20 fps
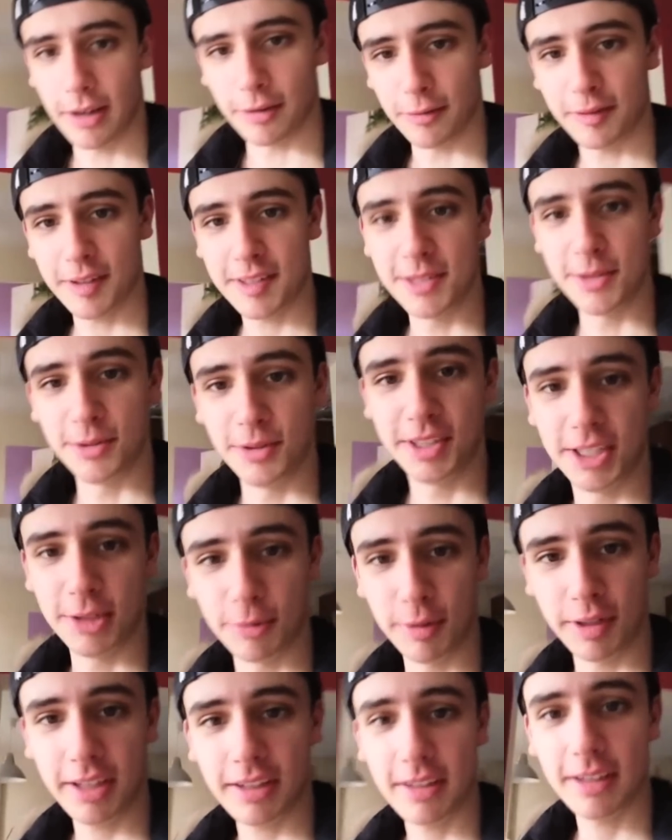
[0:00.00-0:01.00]
En fait, c'est deux
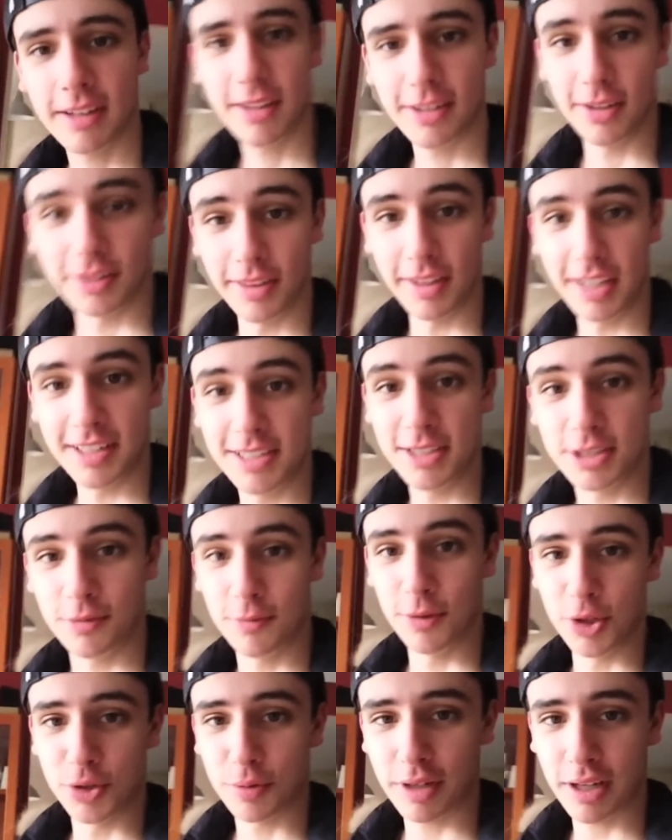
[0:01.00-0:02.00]
kiwis. Il y en a un, il dit tu
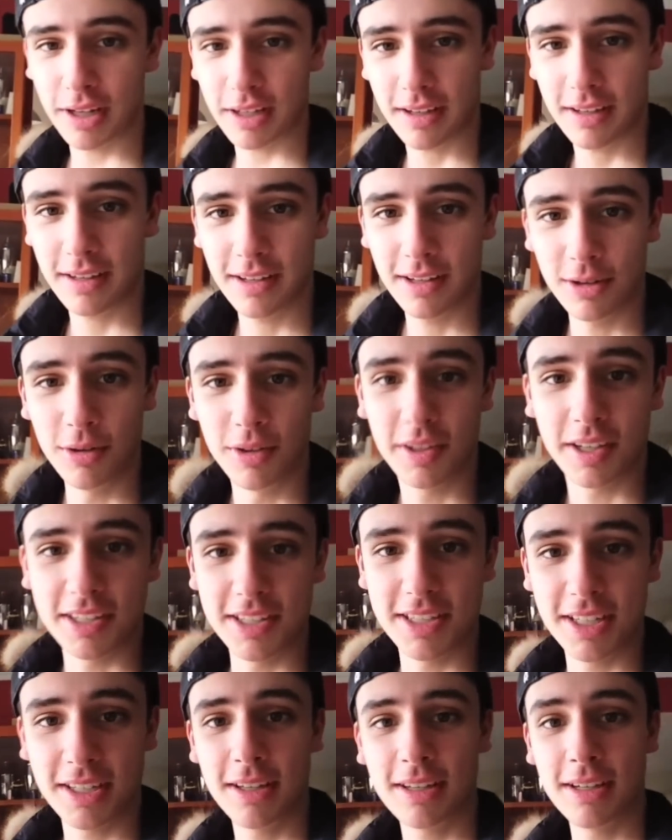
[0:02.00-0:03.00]
veux jouer L'autre, il
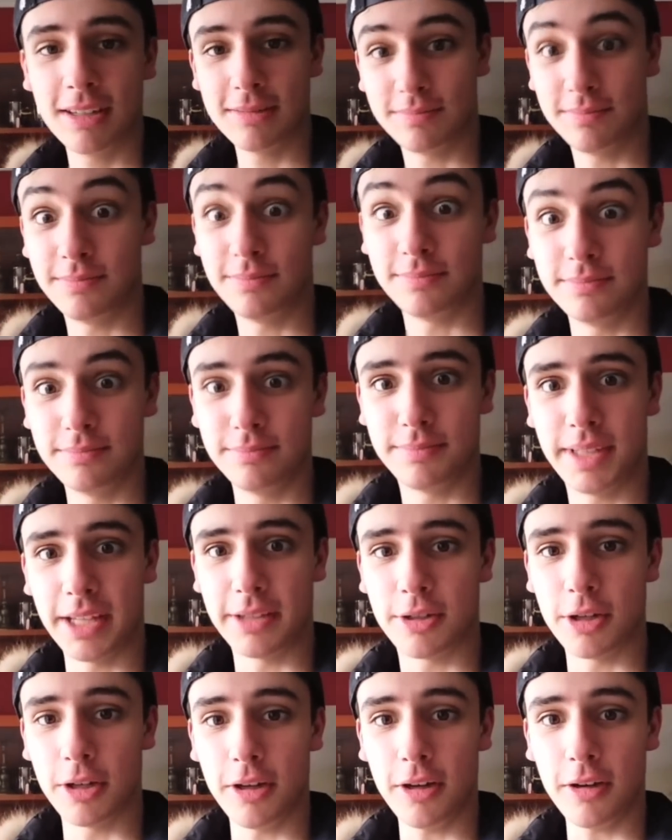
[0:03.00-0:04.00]
dit hmm, peut-être
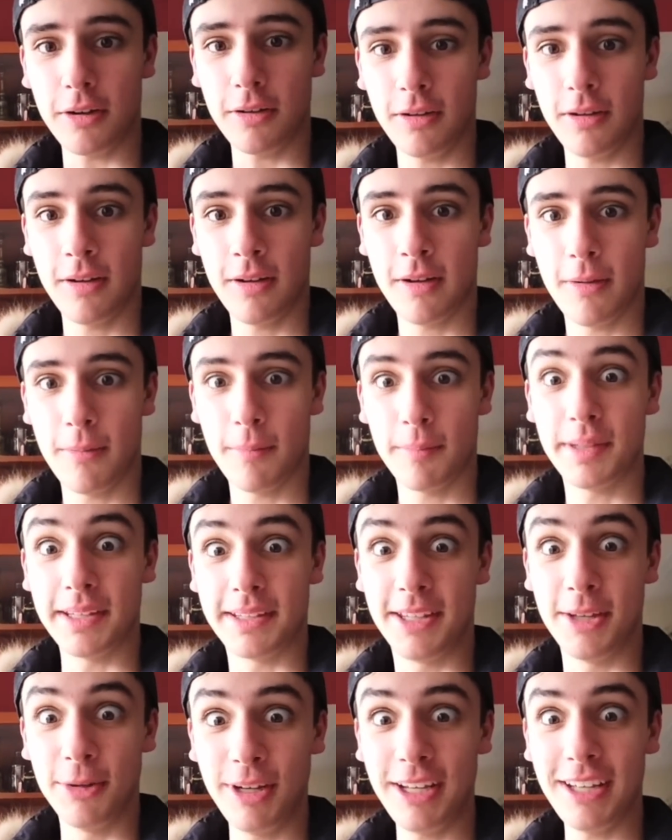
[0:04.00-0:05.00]
que non. Peut-être
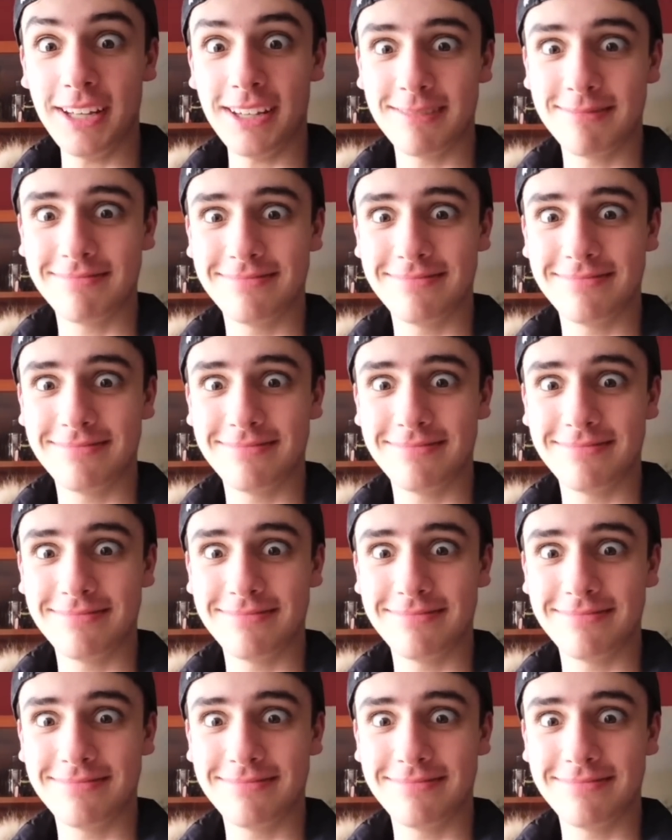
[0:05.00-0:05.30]
kiwi.